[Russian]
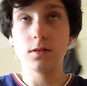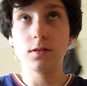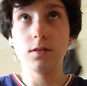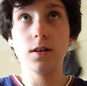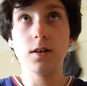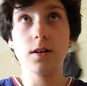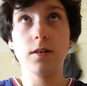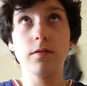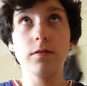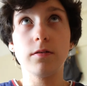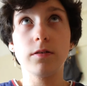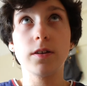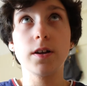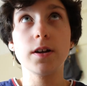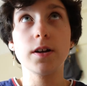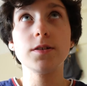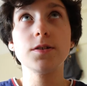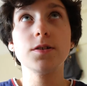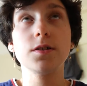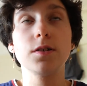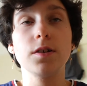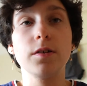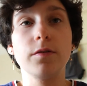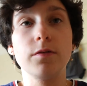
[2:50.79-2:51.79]
я вот
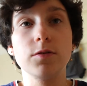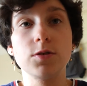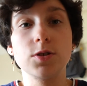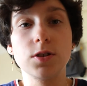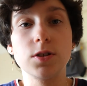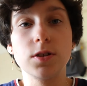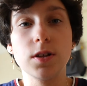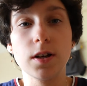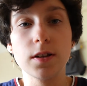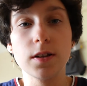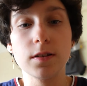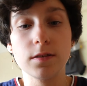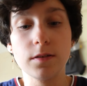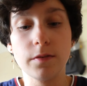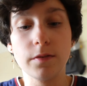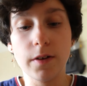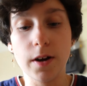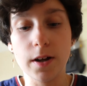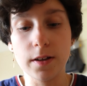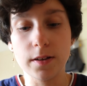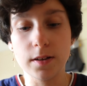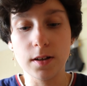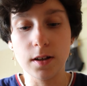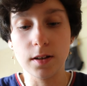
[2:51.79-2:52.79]
начала его читать
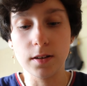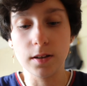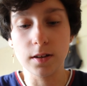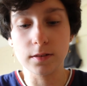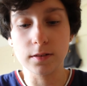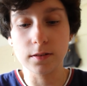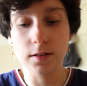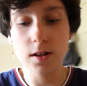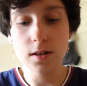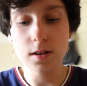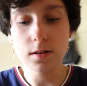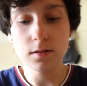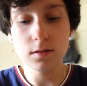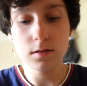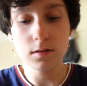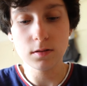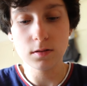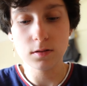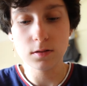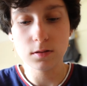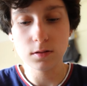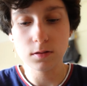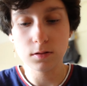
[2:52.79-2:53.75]
два дня назад.